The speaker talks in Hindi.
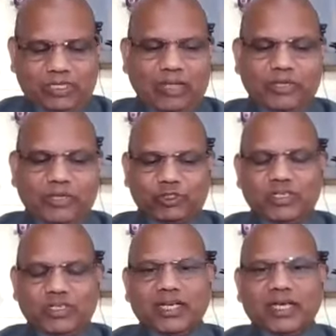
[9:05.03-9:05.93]
आपका
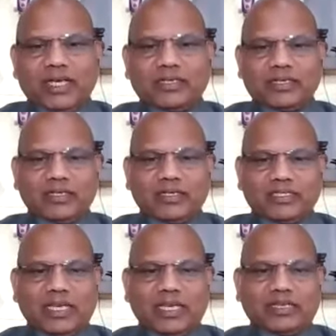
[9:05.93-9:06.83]
शून्यगार
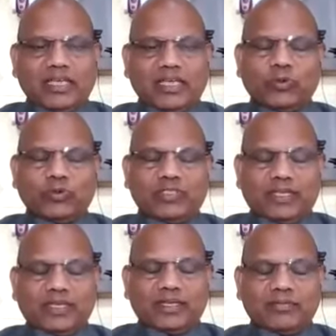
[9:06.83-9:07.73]
सेल टाइप हो
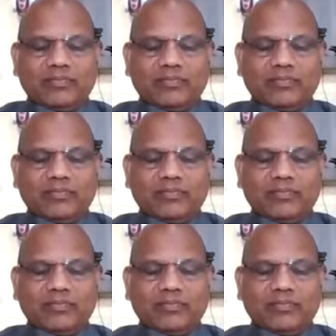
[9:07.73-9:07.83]
जाएगा